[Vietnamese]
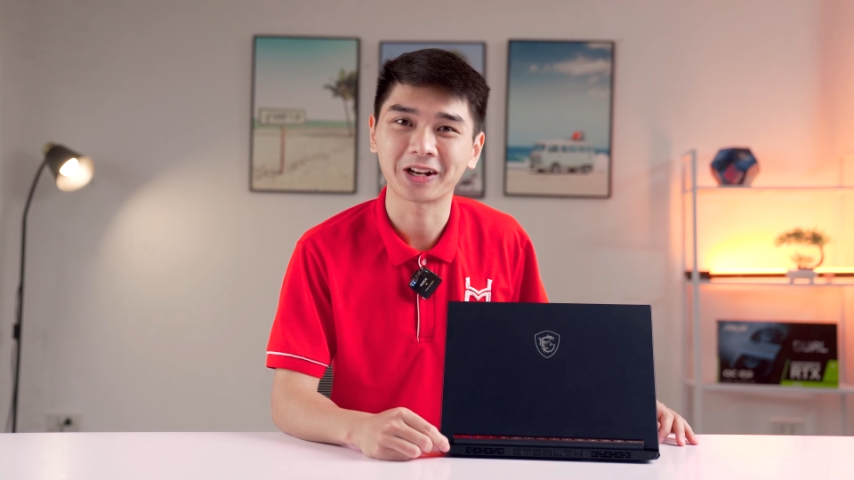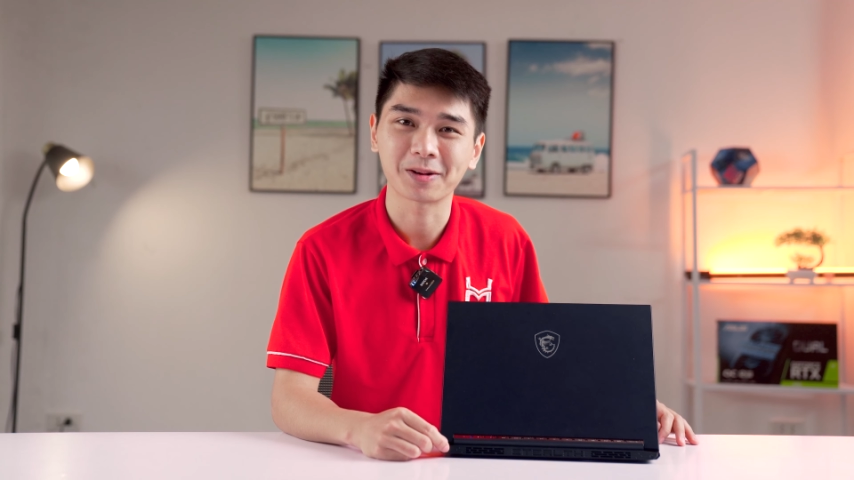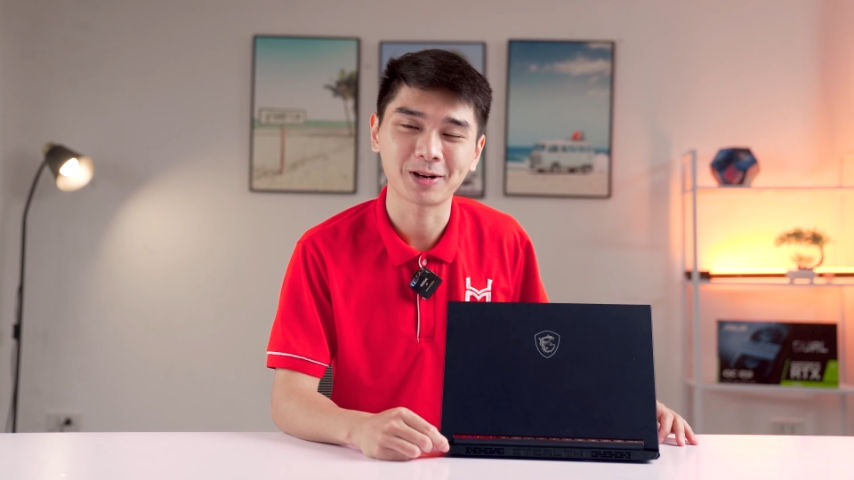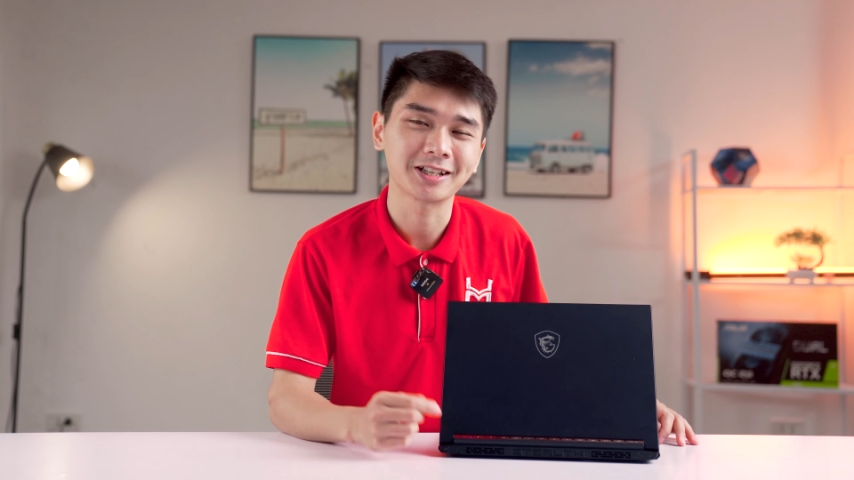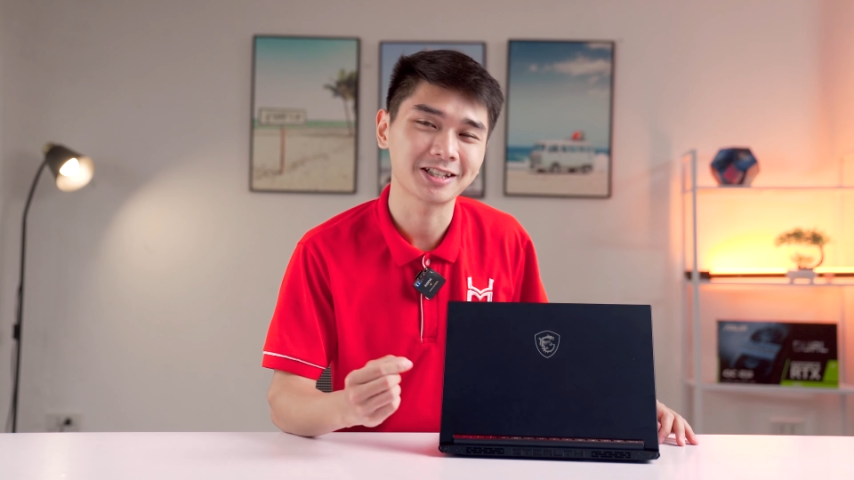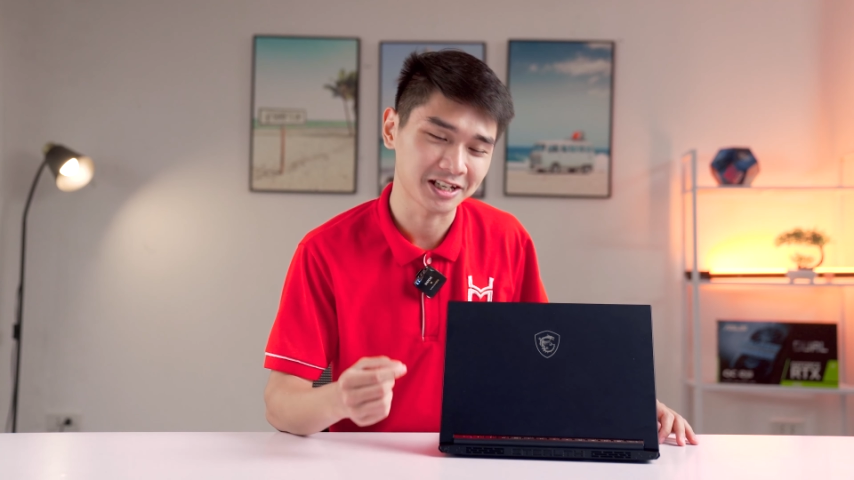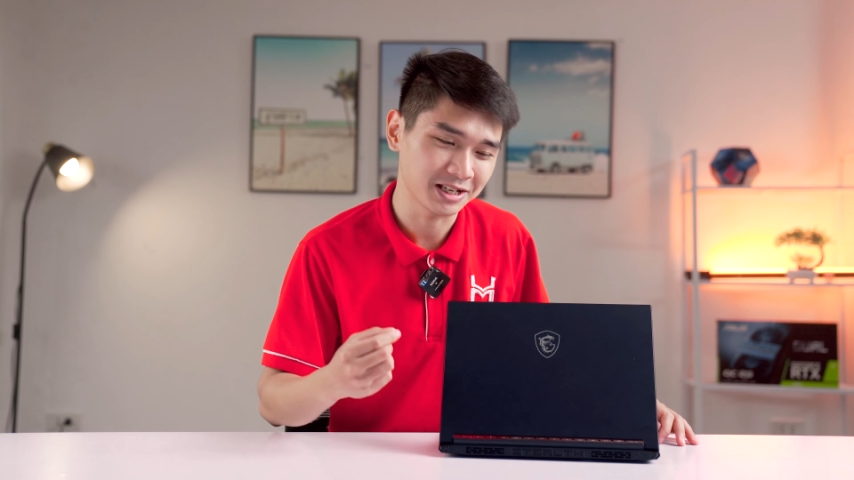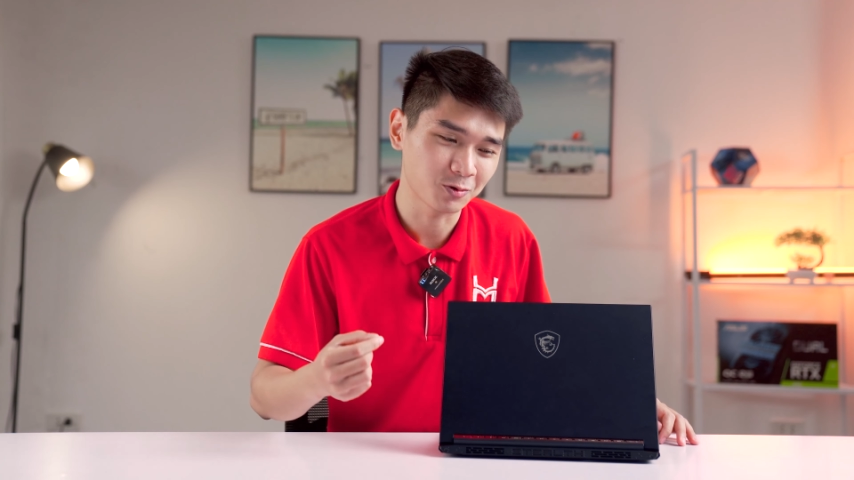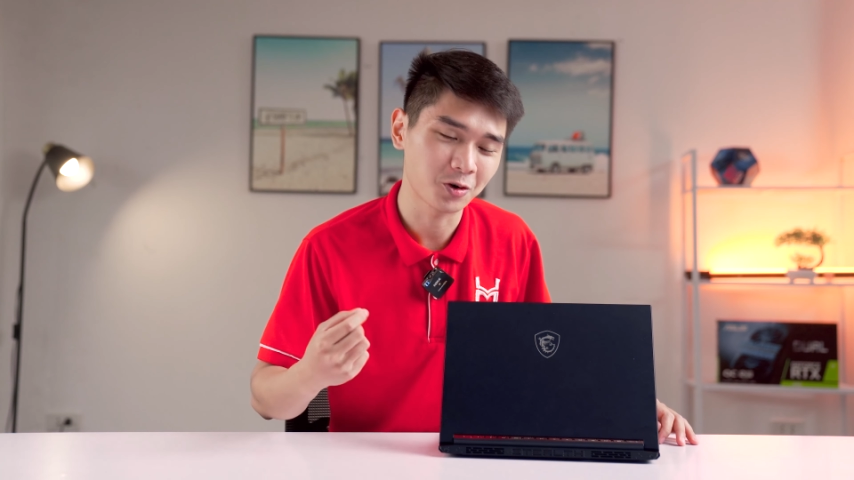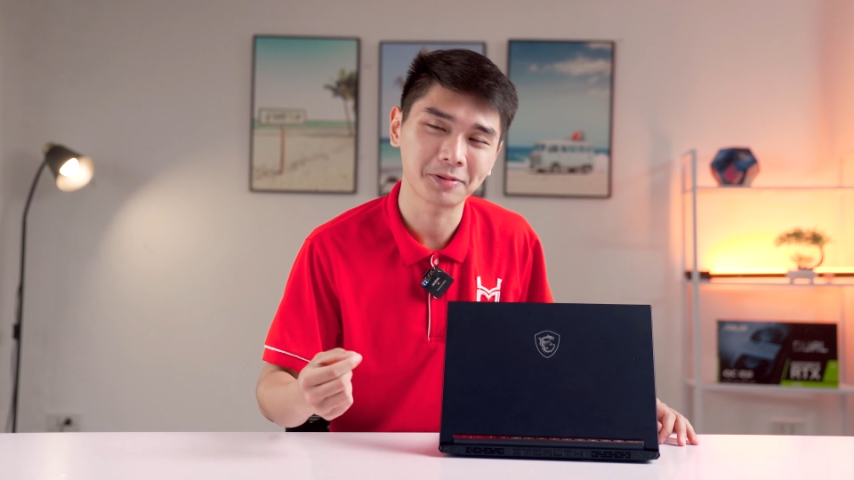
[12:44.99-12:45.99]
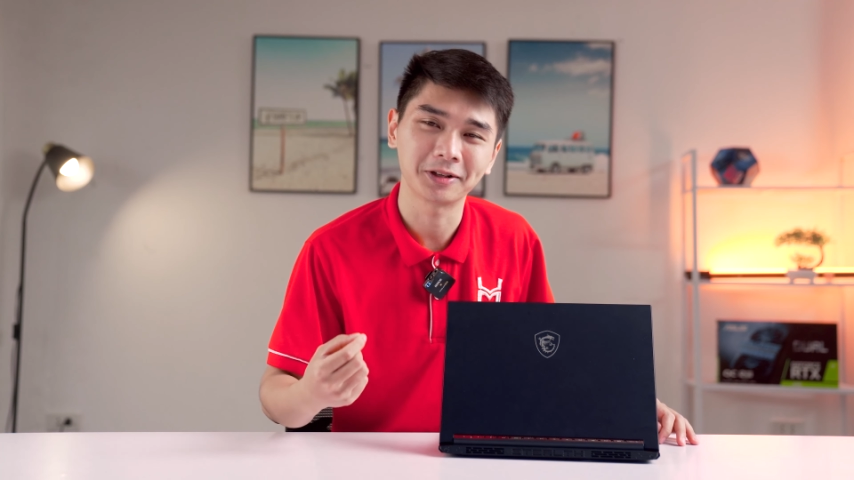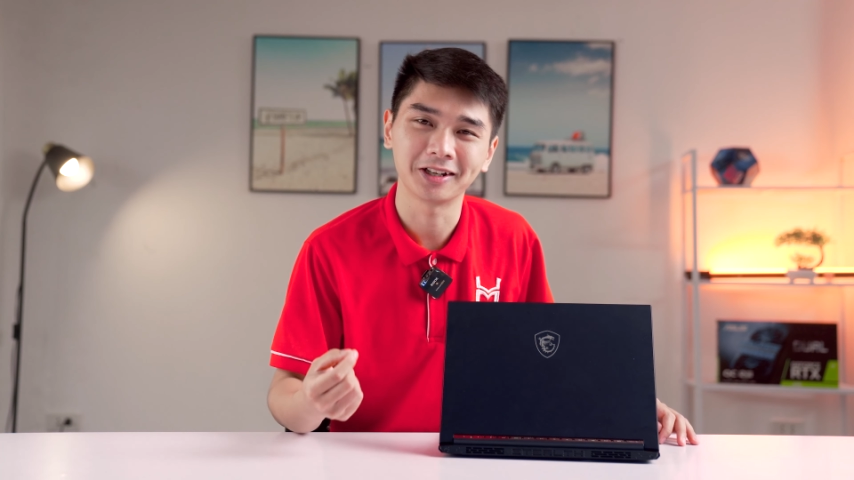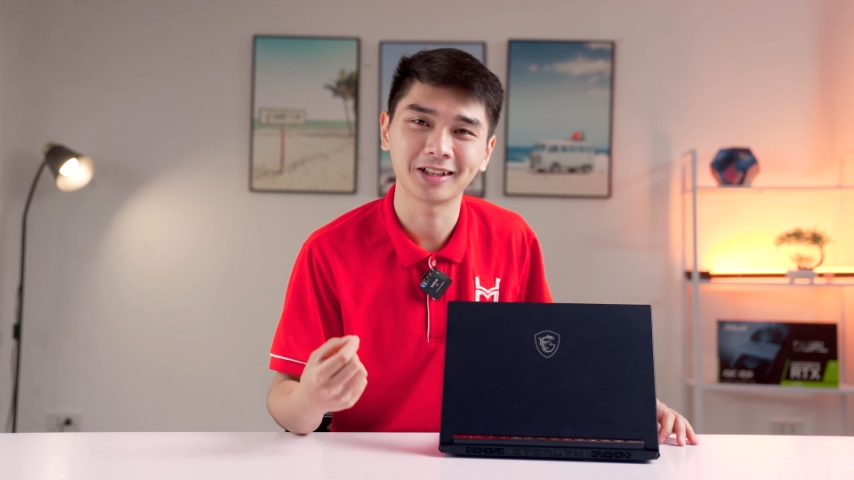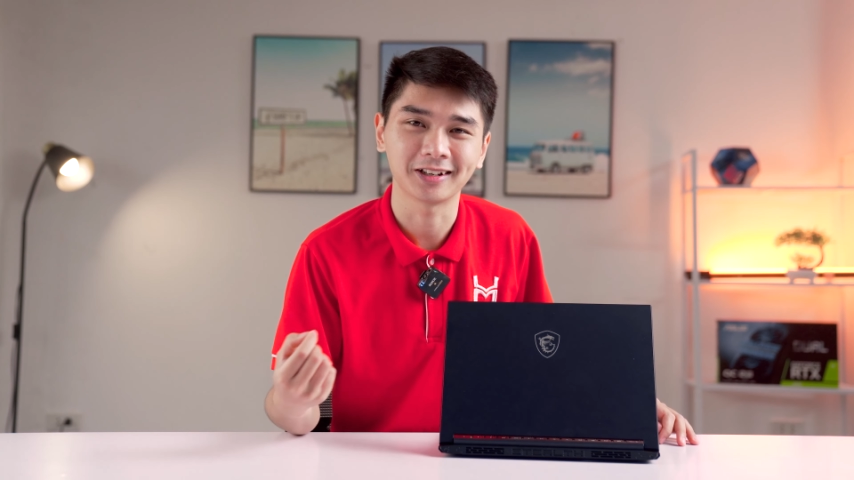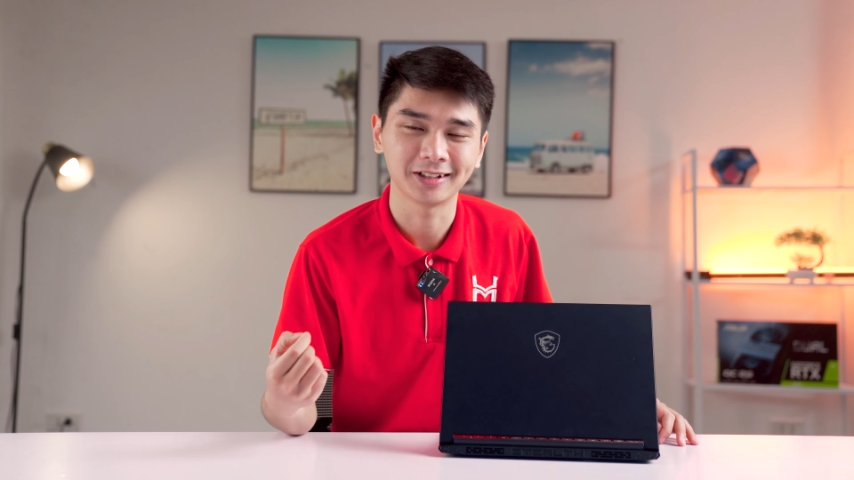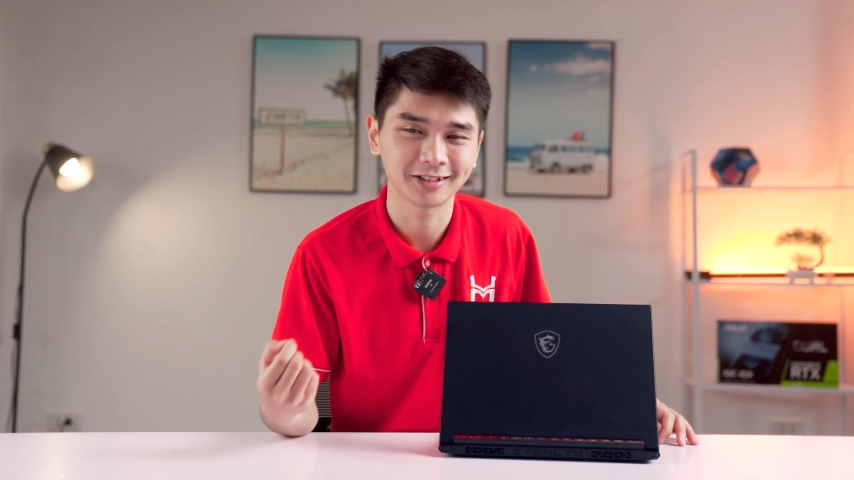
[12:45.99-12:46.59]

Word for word: anh em ạ trải nghiệm qua mình thấy là